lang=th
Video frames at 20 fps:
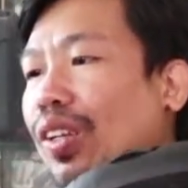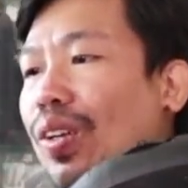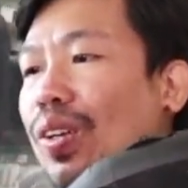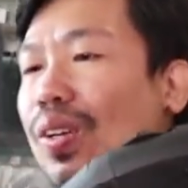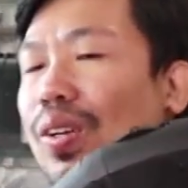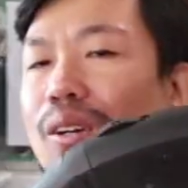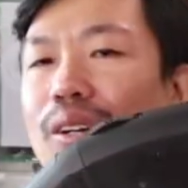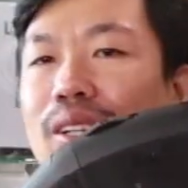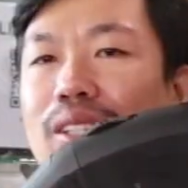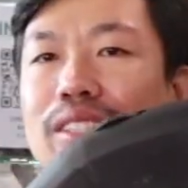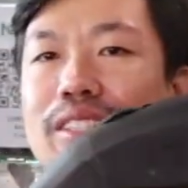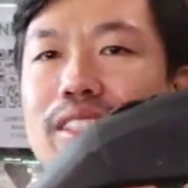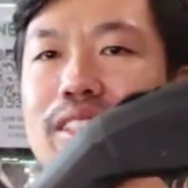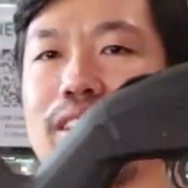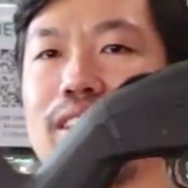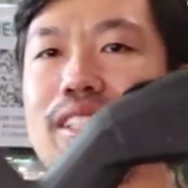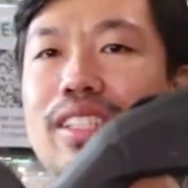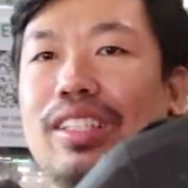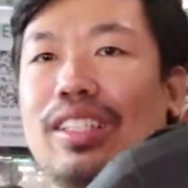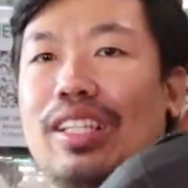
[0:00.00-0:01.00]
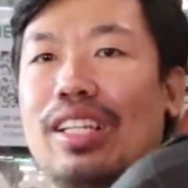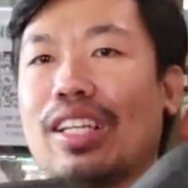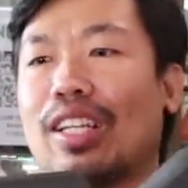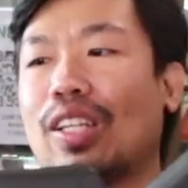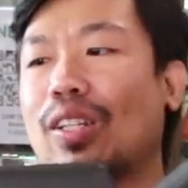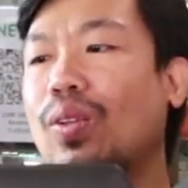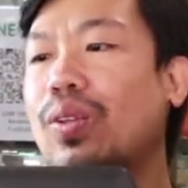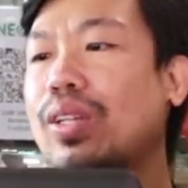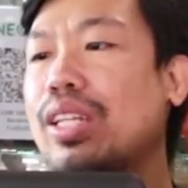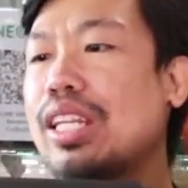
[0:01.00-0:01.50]
ก็
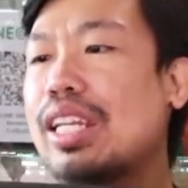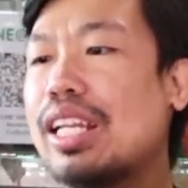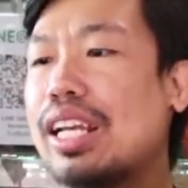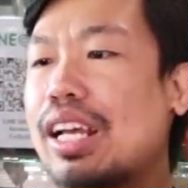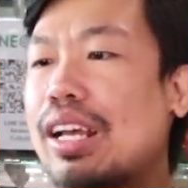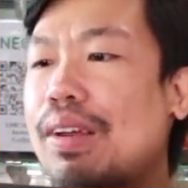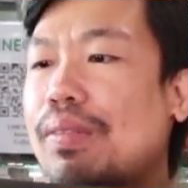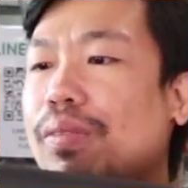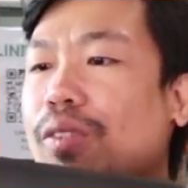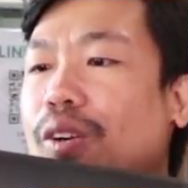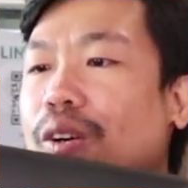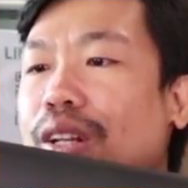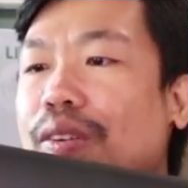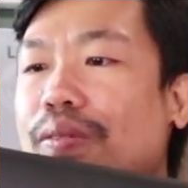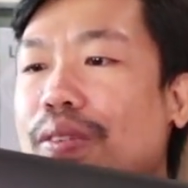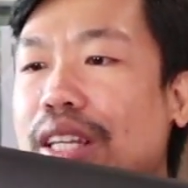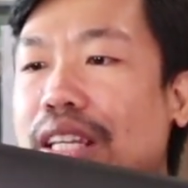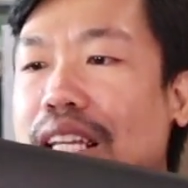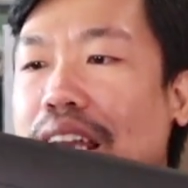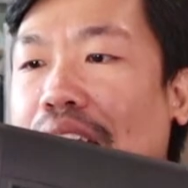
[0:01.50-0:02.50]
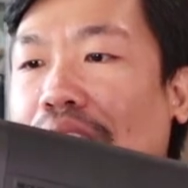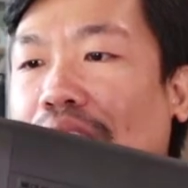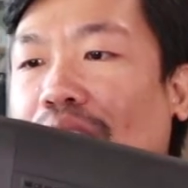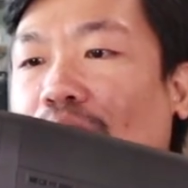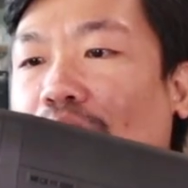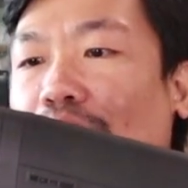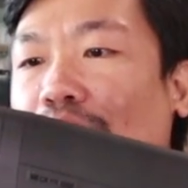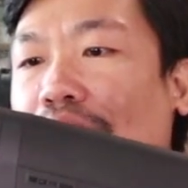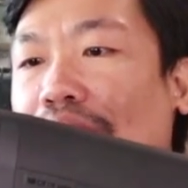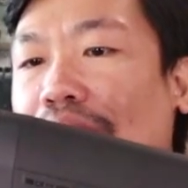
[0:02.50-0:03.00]
ตัวนี้นะครับก็จะมียาง
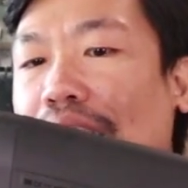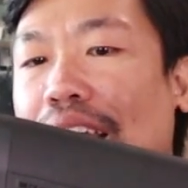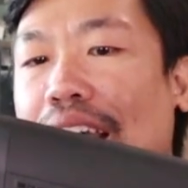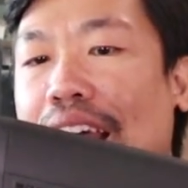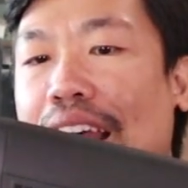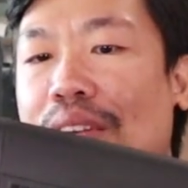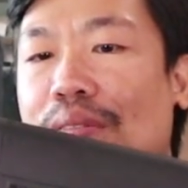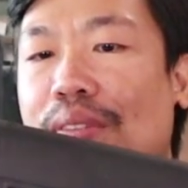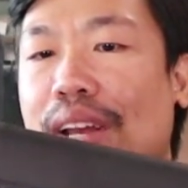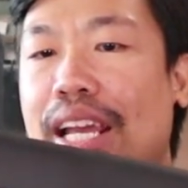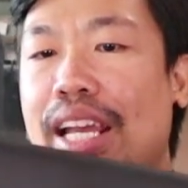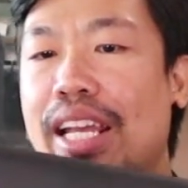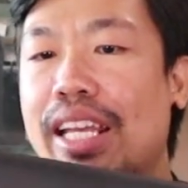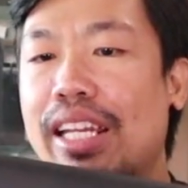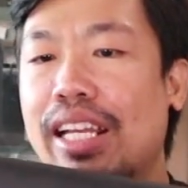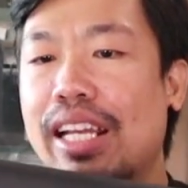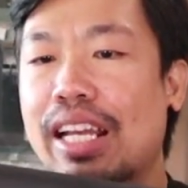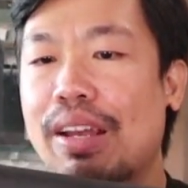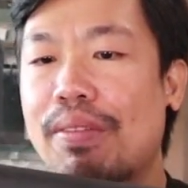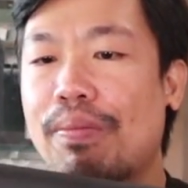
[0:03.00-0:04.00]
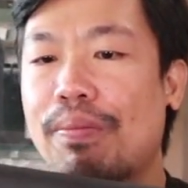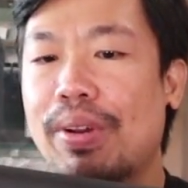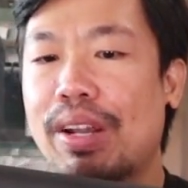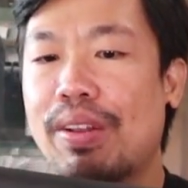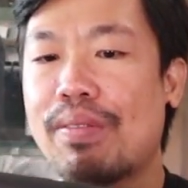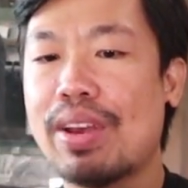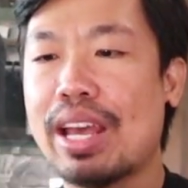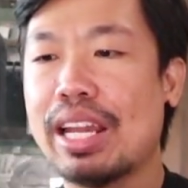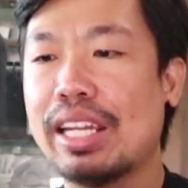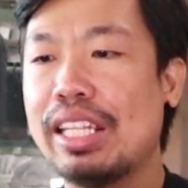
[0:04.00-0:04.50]
รองพันท้ายมาให้นะครับป
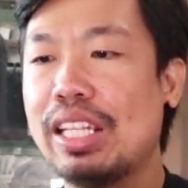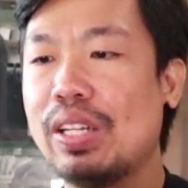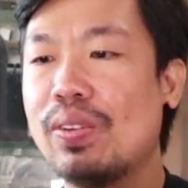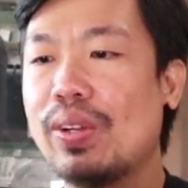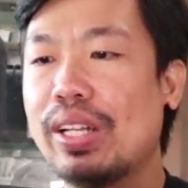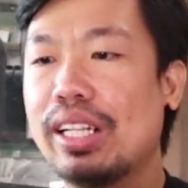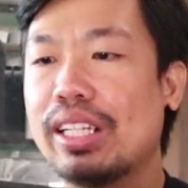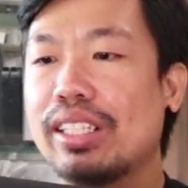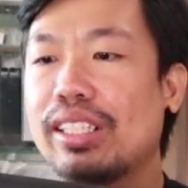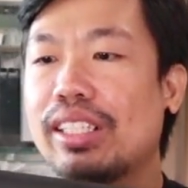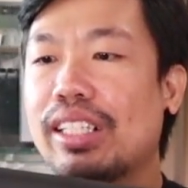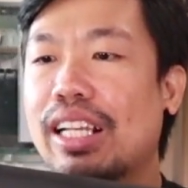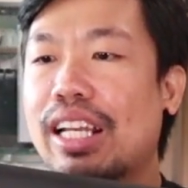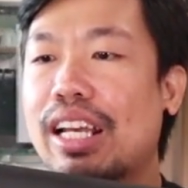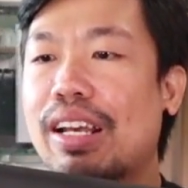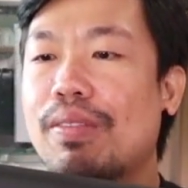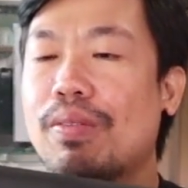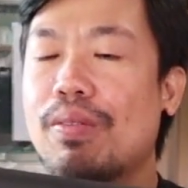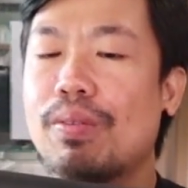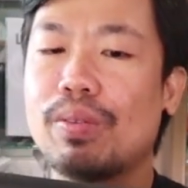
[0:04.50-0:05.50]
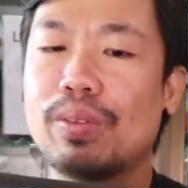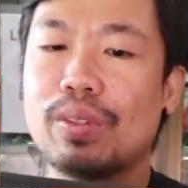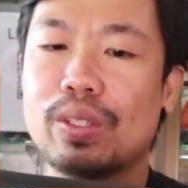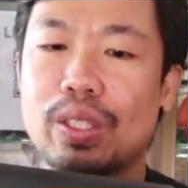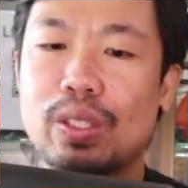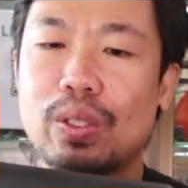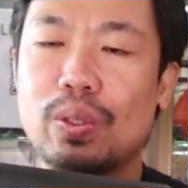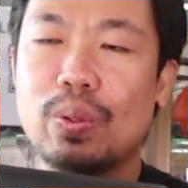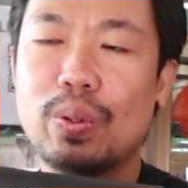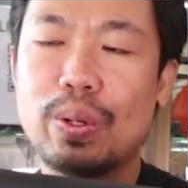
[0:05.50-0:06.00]
ระมาณนี้ด้วยนะครับ
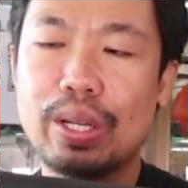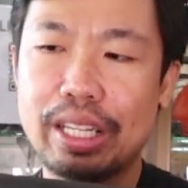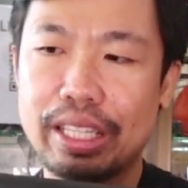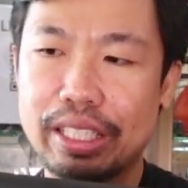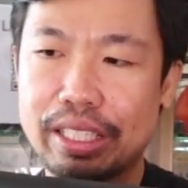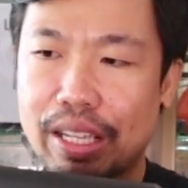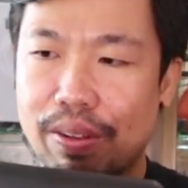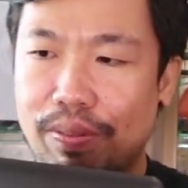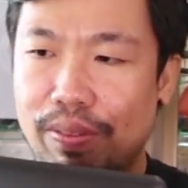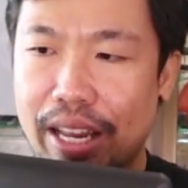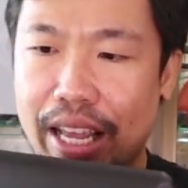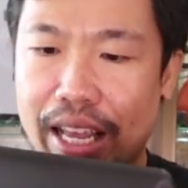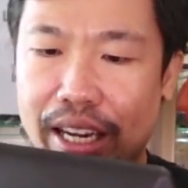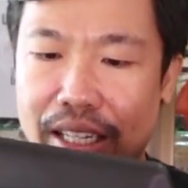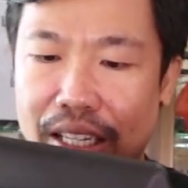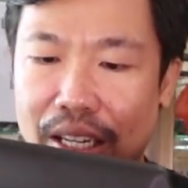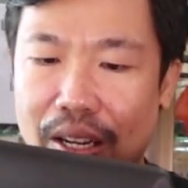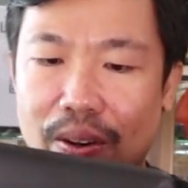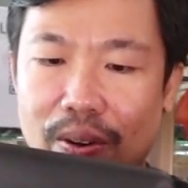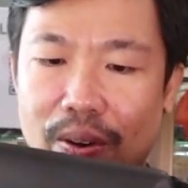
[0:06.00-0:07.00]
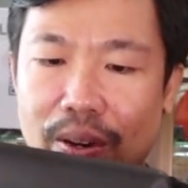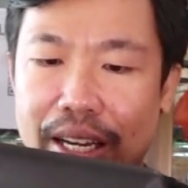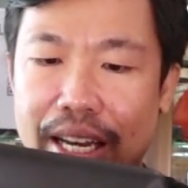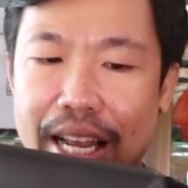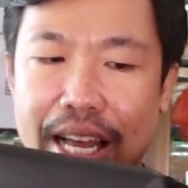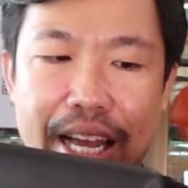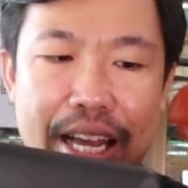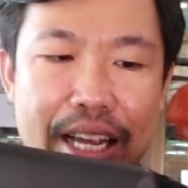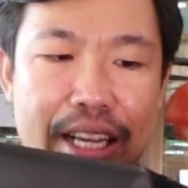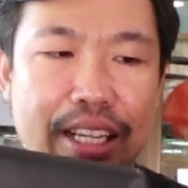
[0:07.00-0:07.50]
ช่วยซับแรงดีคอย
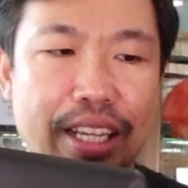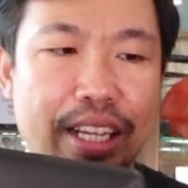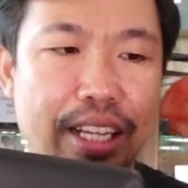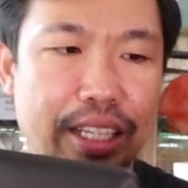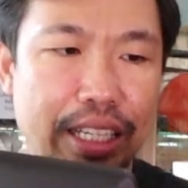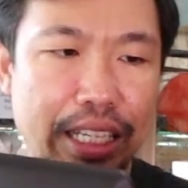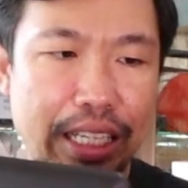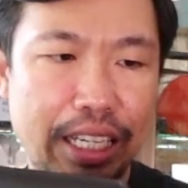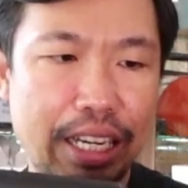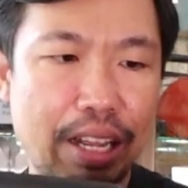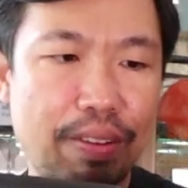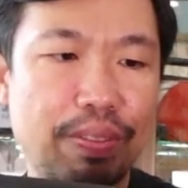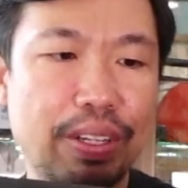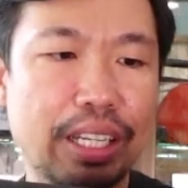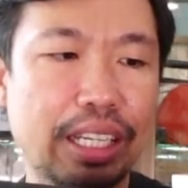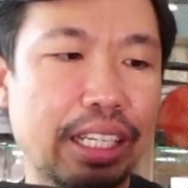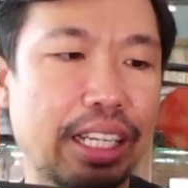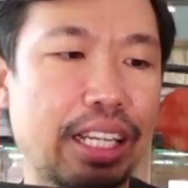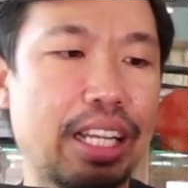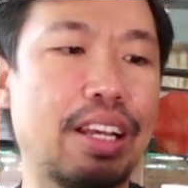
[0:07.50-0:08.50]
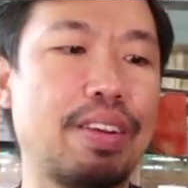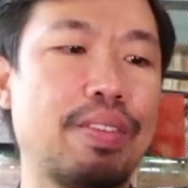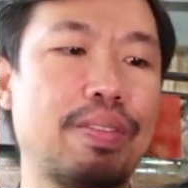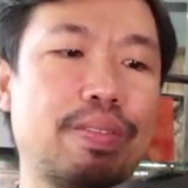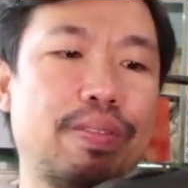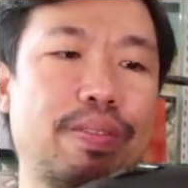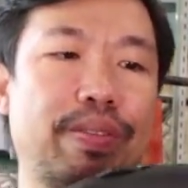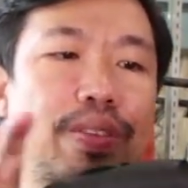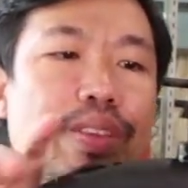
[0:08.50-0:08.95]
ได้ในระดับหนึ่งนะครับ